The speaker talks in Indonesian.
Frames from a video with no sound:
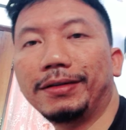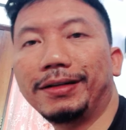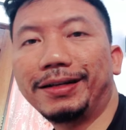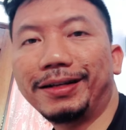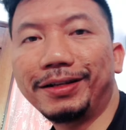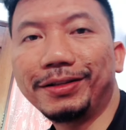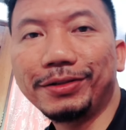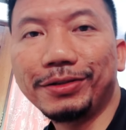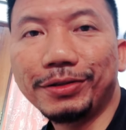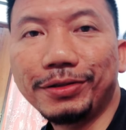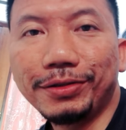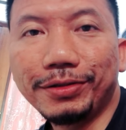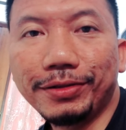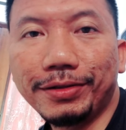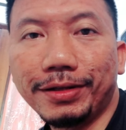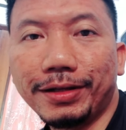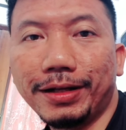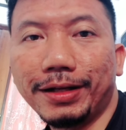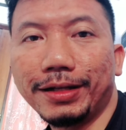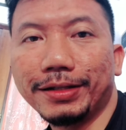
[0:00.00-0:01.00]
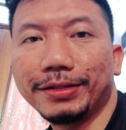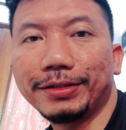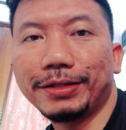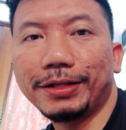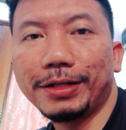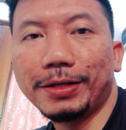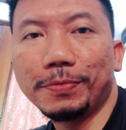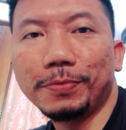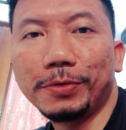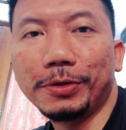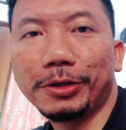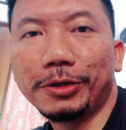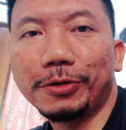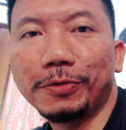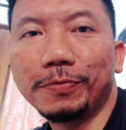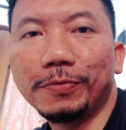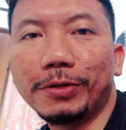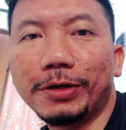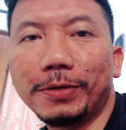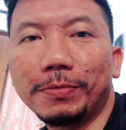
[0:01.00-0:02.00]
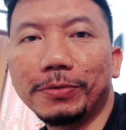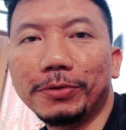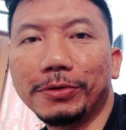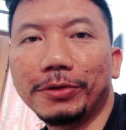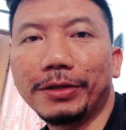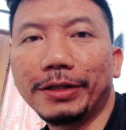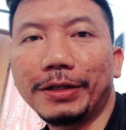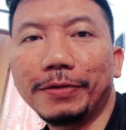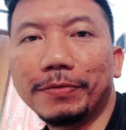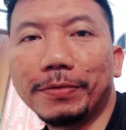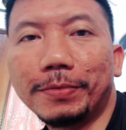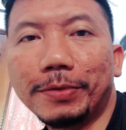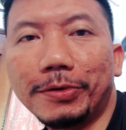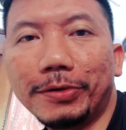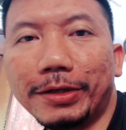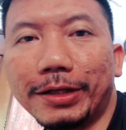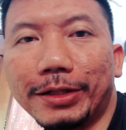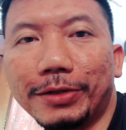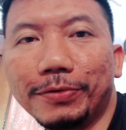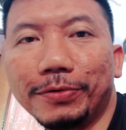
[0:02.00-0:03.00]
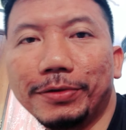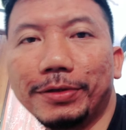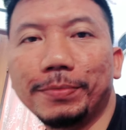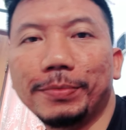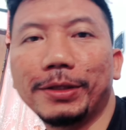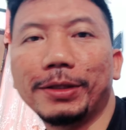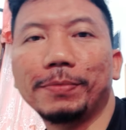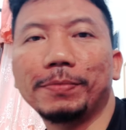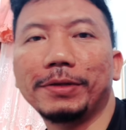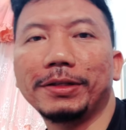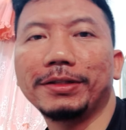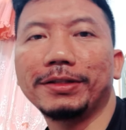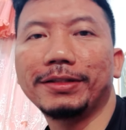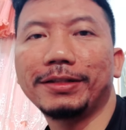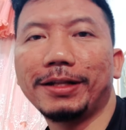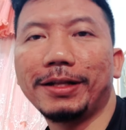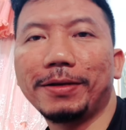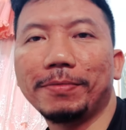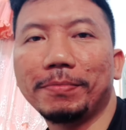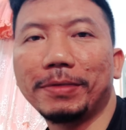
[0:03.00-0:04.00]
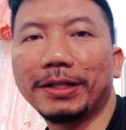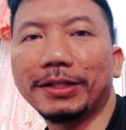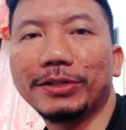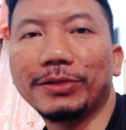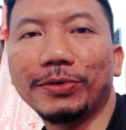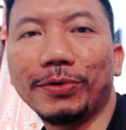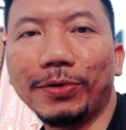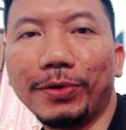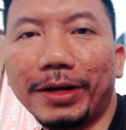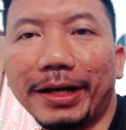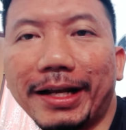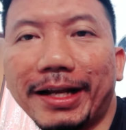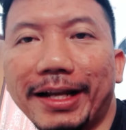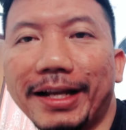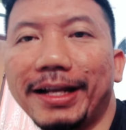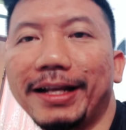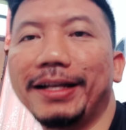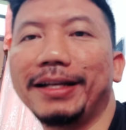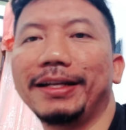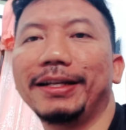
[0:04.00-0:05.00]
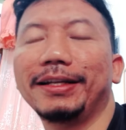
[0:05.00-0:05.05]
Halo, assalamualaikum warahmatullahi wabarakatuh, teman-teman. Selamat sore.